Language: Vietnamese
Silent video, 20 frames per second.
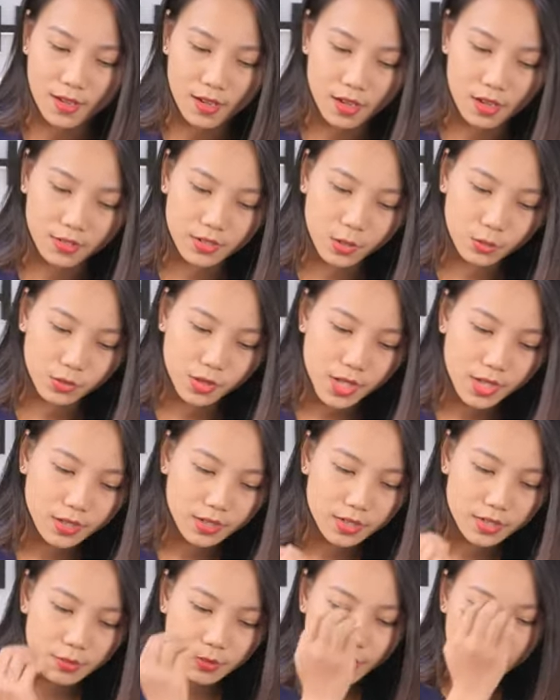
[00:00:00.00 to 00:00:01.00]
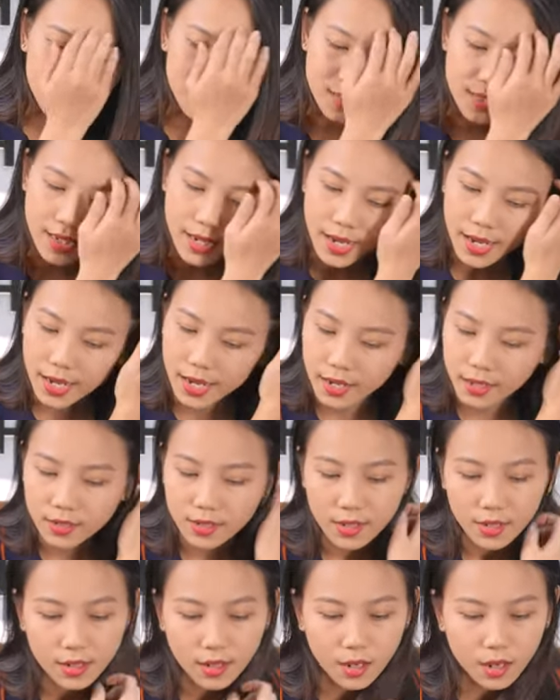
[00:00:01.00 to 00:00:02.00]
À, đầu tiên thì mình sẽ
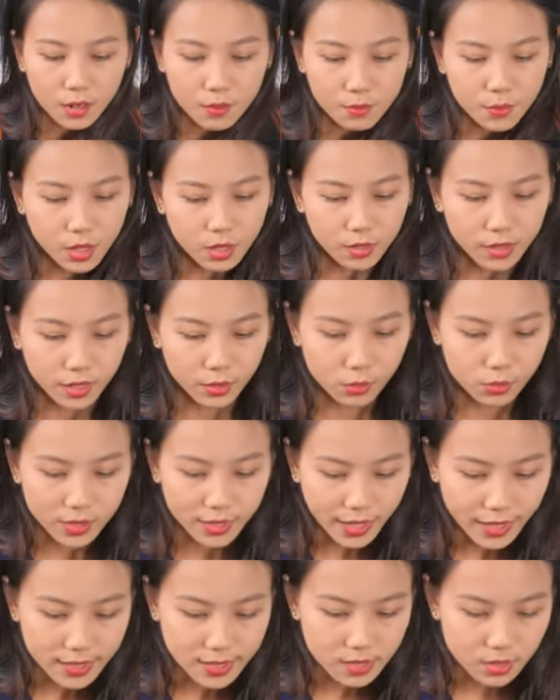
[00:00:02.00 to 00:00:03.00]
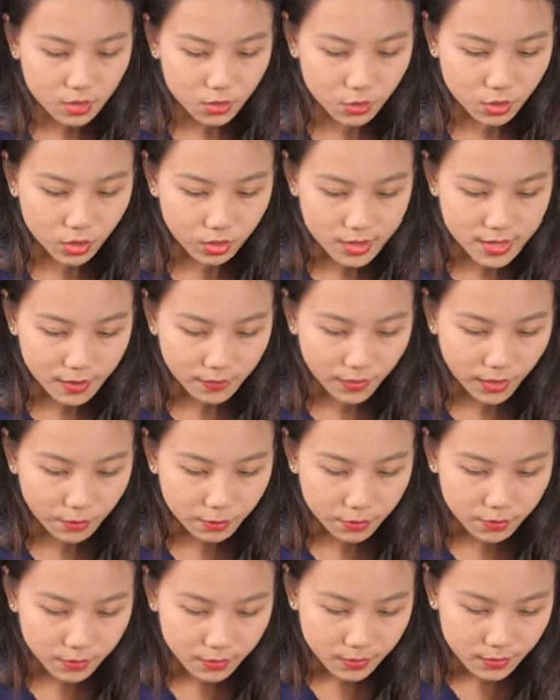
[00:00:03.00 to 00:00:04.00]
uh, mở cái nút test của sản
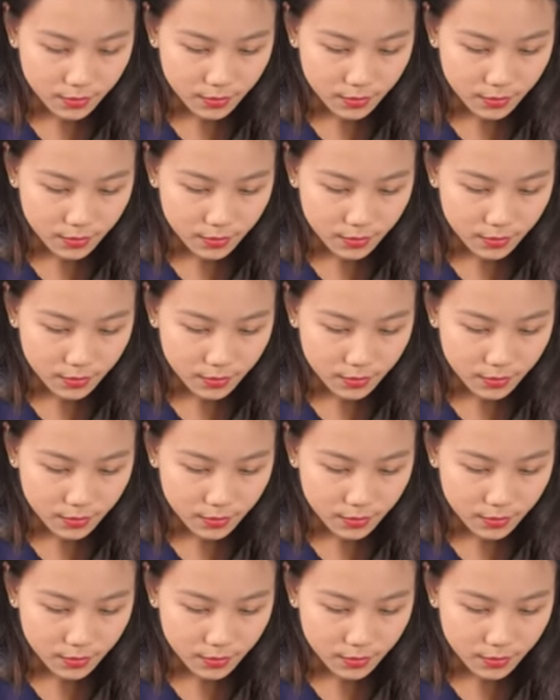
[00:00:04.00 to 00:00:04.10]
phẩm.